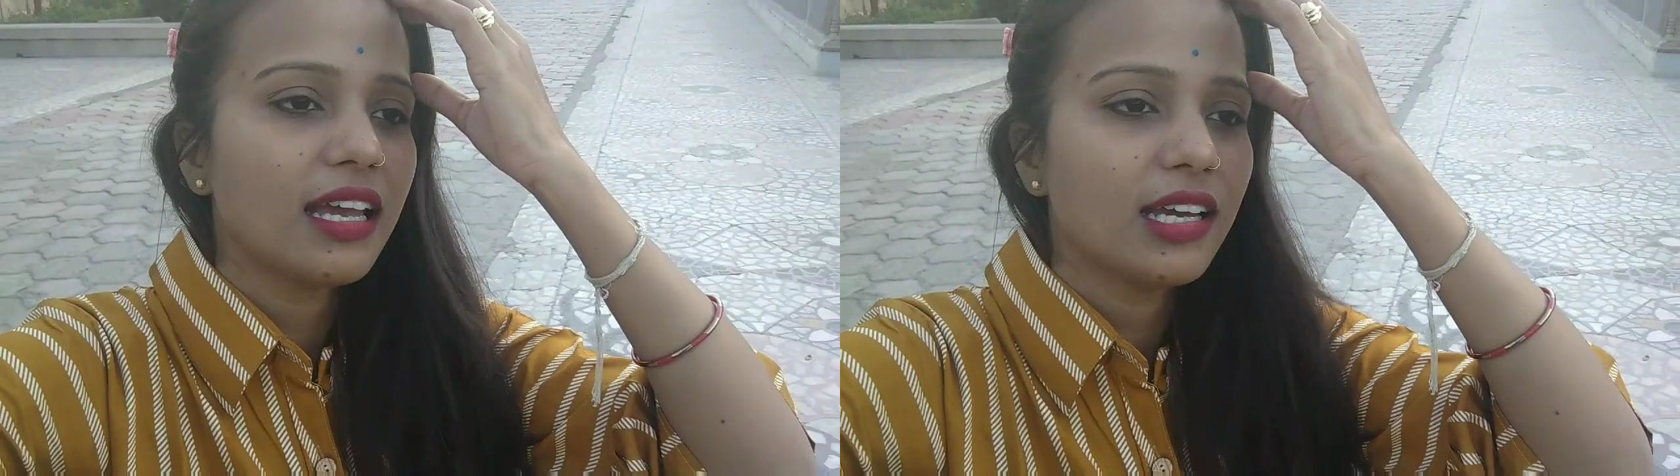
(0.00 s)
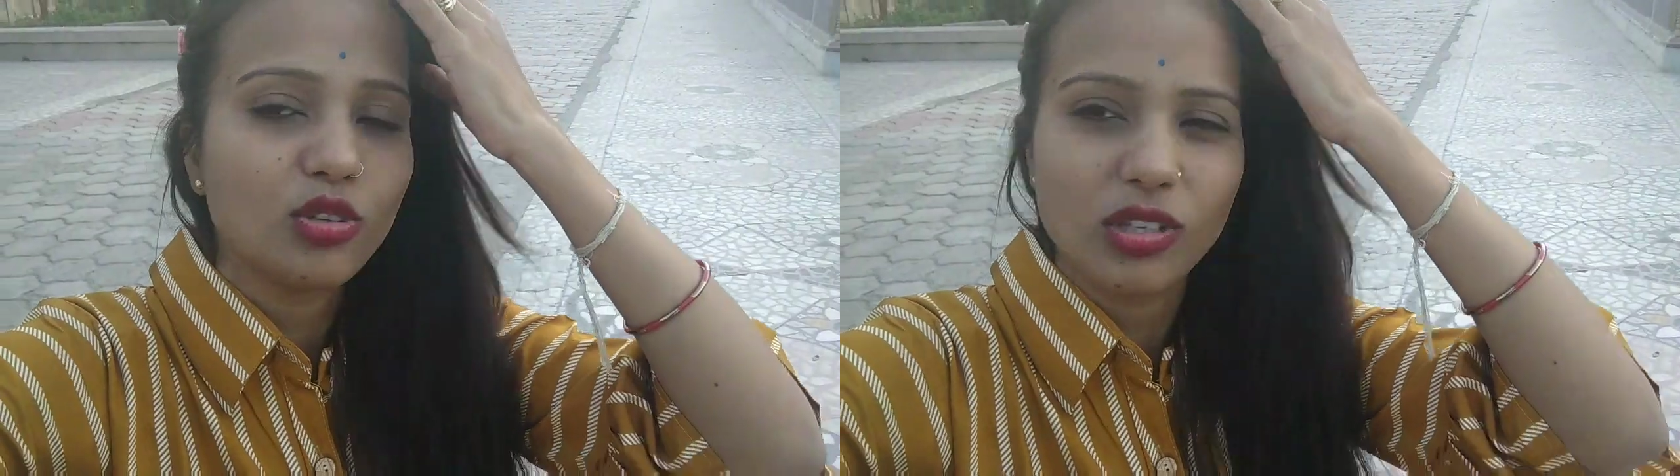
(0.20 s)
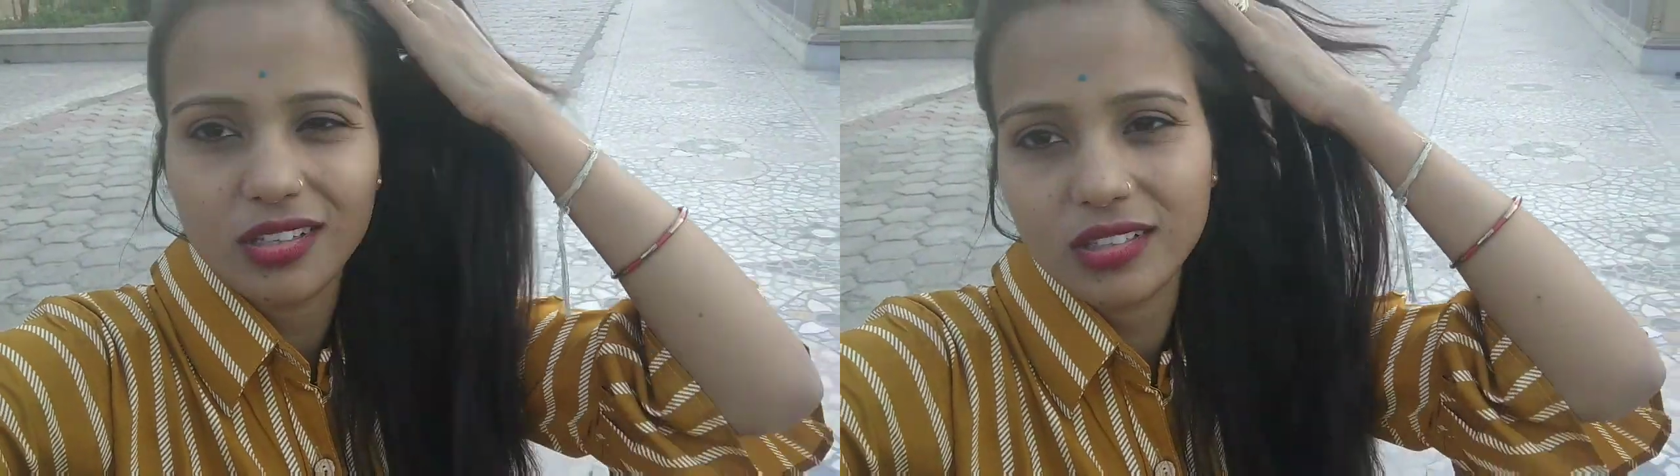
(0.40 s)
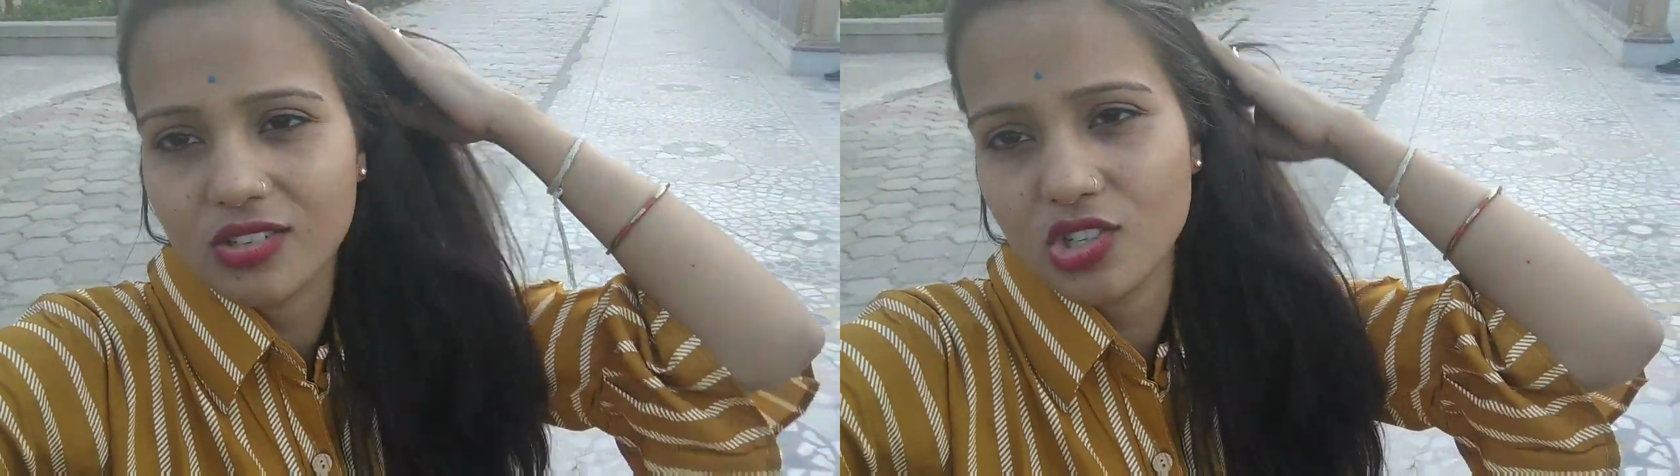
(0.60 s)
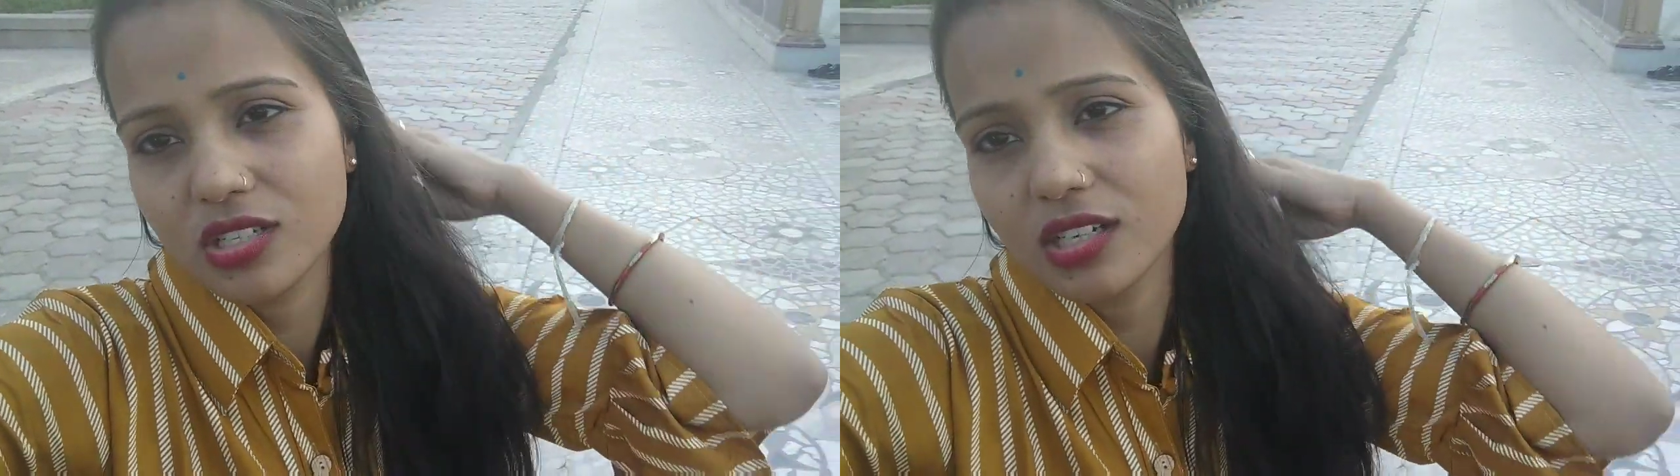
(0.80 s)
हैं तो अंदर
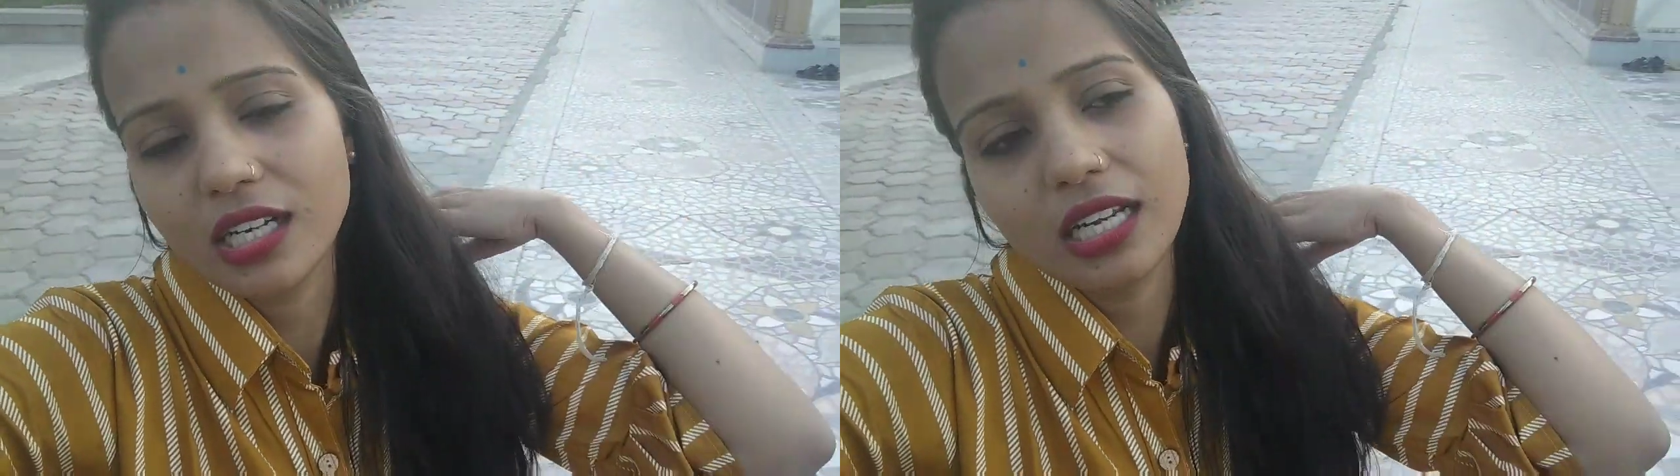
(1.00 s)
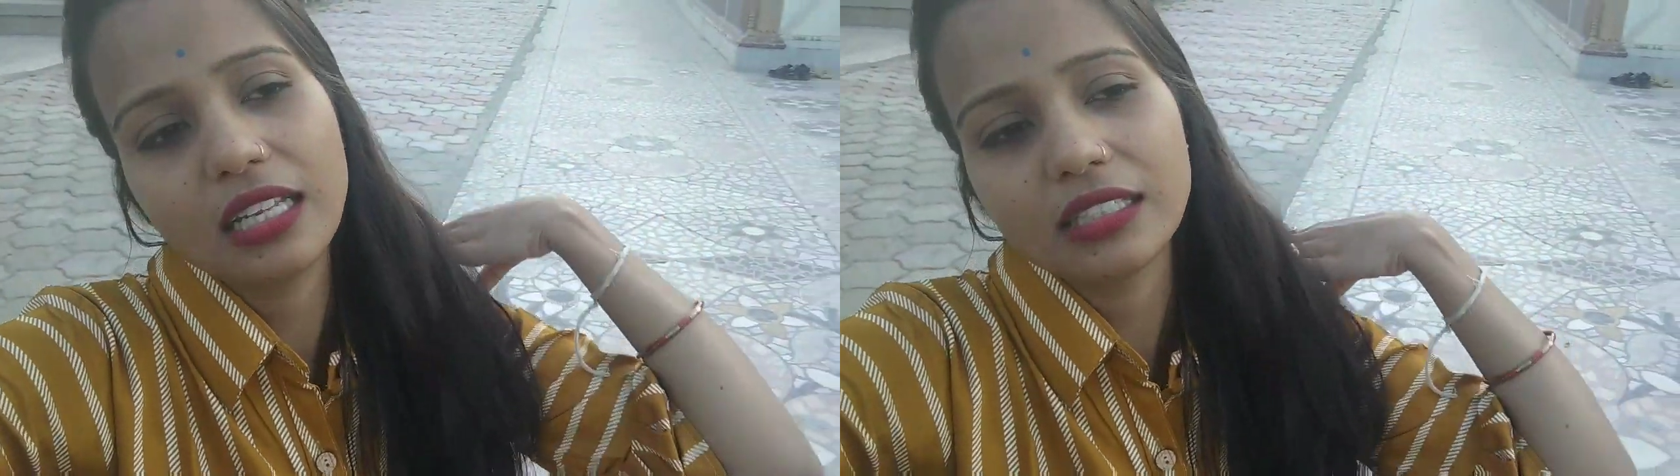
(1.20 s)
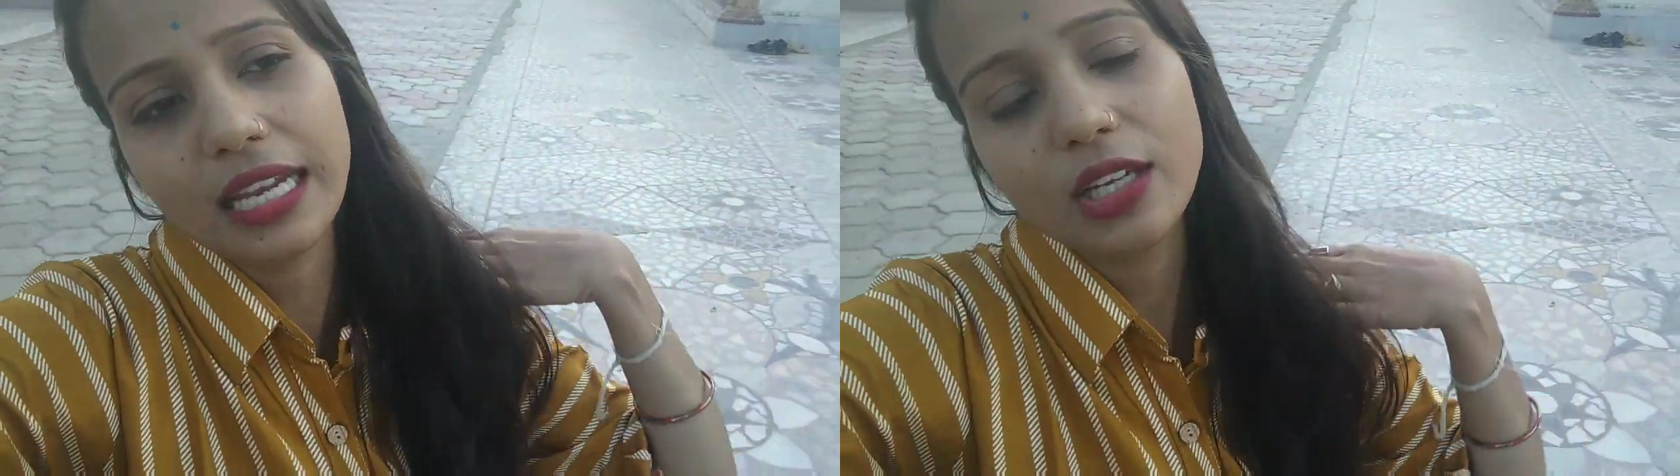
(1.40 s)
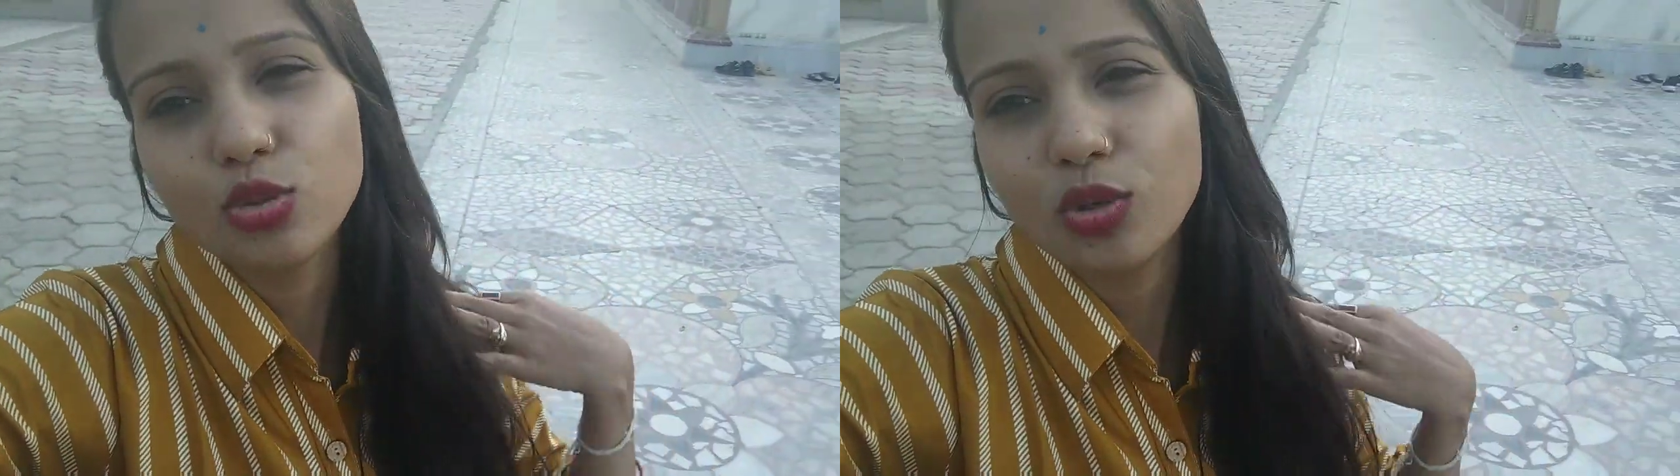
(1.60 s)
दर्शन करने के लिए जाएंगे